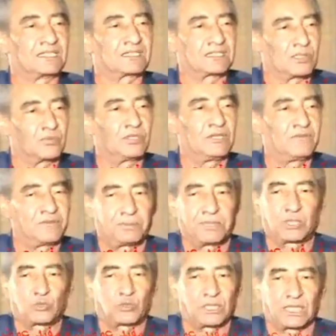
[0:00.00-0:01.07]
الطويل في
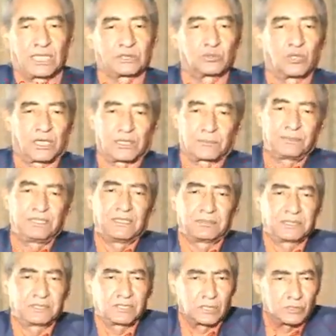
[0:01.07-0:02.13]
بيته كان عنده عربيه
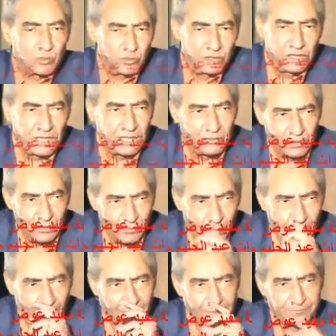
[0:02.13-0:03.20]
بيضه طويله قوي
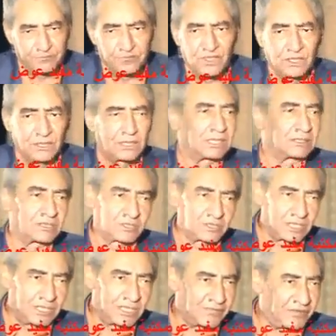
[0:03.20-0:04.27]
كانت
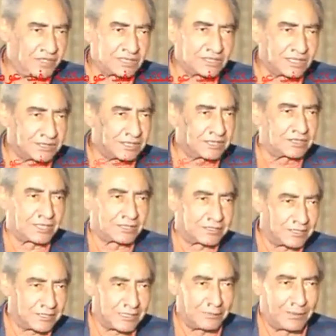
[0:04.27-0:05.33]
الدنيا فاضيه تقدر
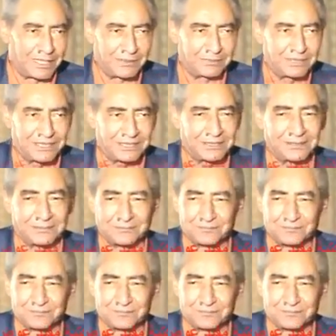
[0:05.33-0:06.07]
تركب عربيه كده